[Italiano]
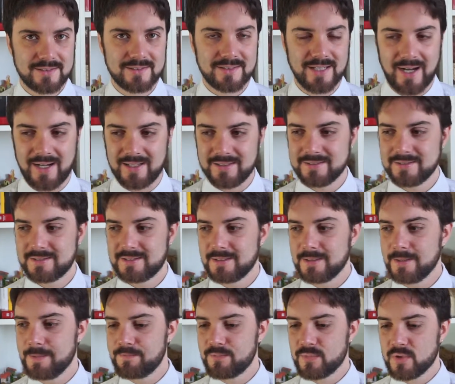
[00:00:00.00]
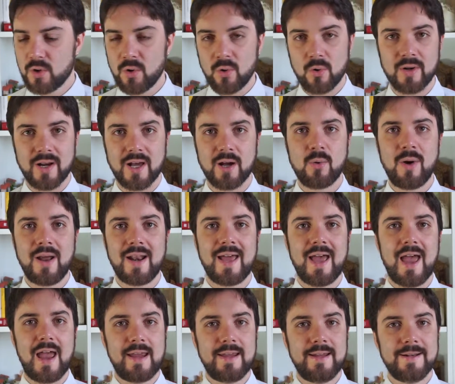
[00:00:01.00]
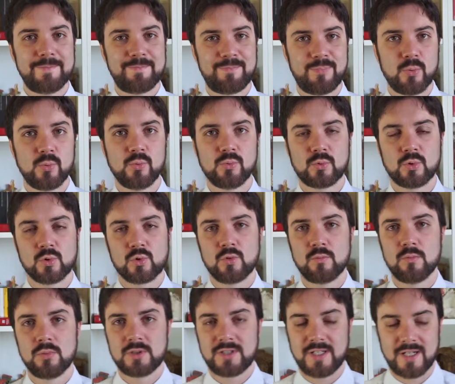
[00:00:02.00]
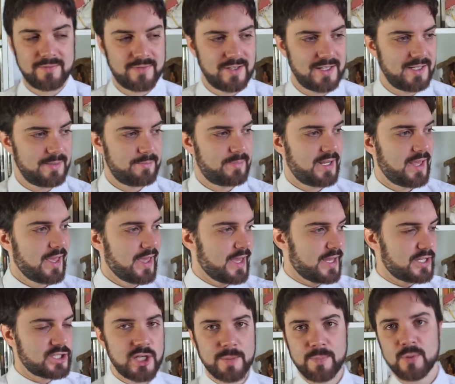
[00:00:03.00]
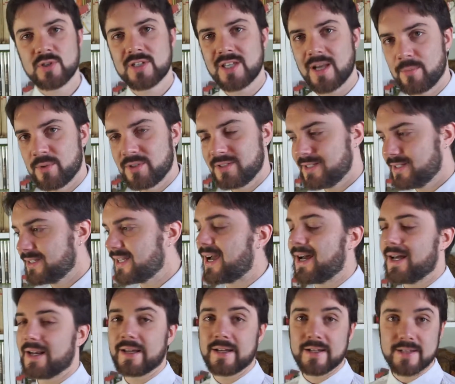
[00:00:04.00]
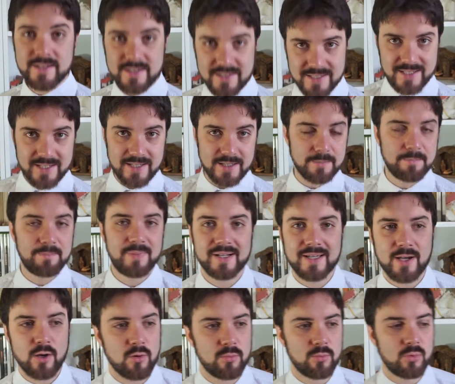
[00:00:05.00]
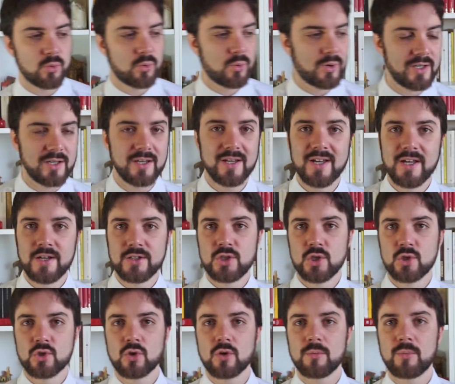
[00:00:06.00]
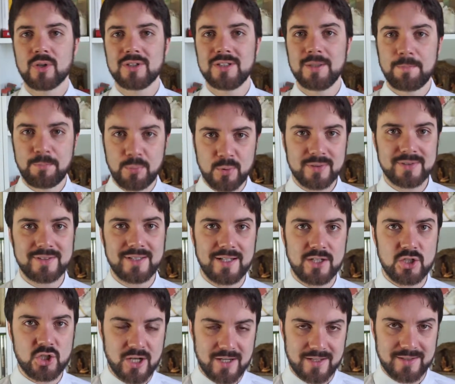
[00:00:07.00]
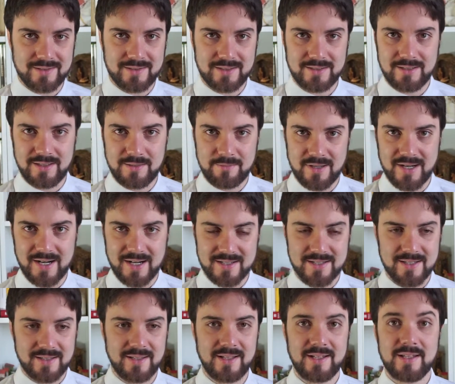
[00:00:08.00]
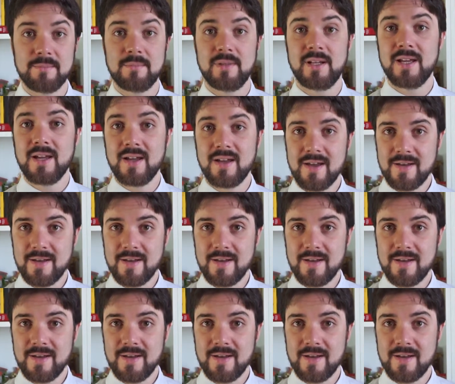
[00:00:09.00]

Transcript: tanti. Ora, qual è il punto sul buttare via i libri? Ci possiamo indignare? Sì, perché comunque ci sono modi più intelligenti di liberarsi dei libri,